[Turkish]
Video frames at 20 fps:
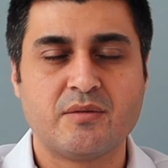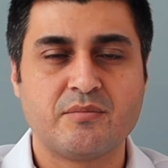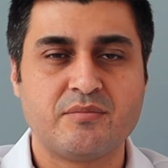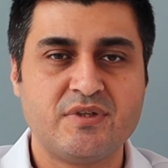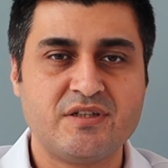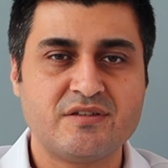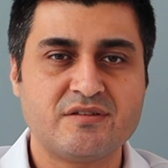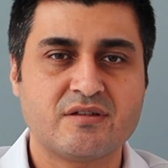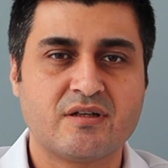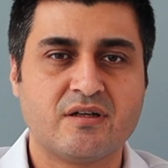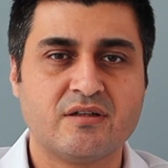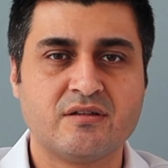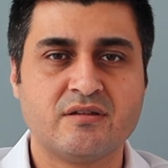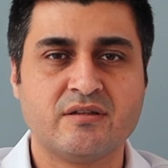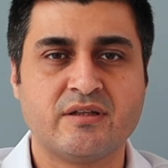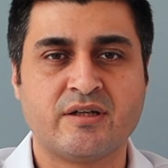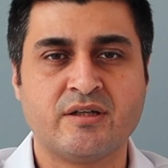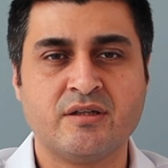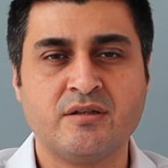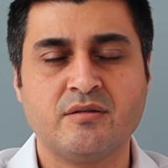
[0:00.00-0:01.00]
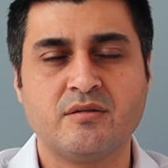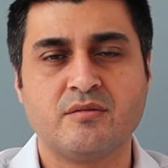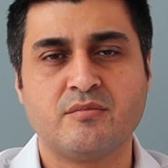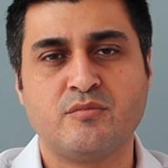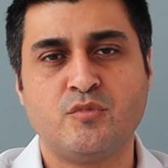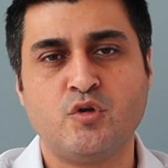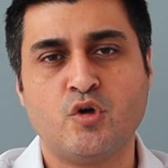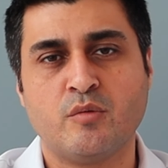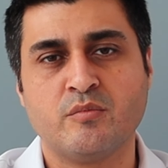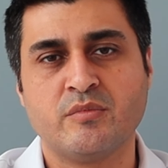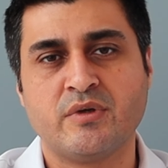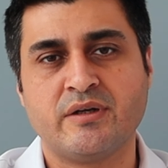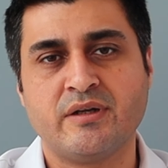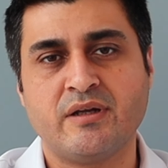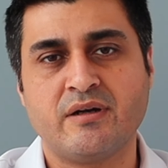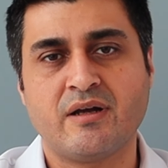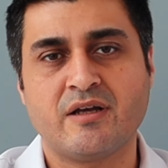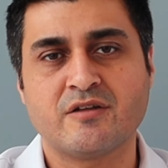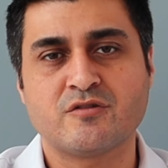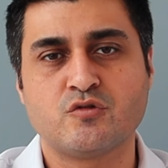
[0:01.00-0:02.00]
biz kadınların
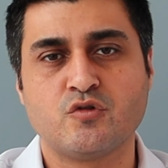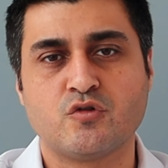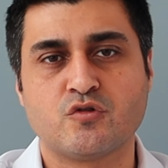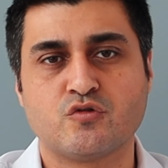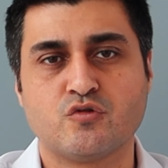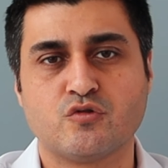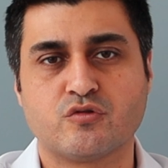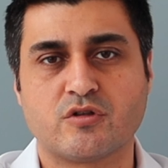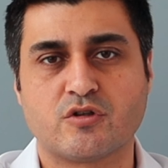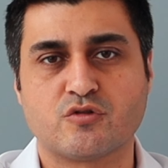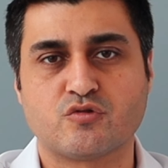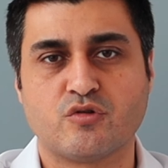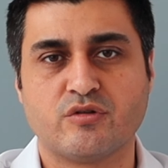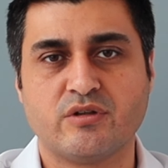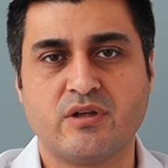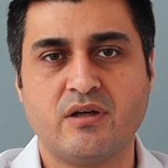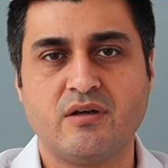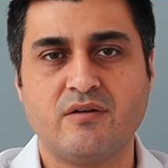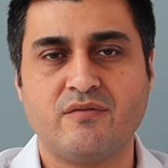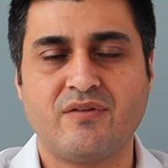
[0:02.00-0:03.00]
miyomlarına rastlıyoruz ultrasonda.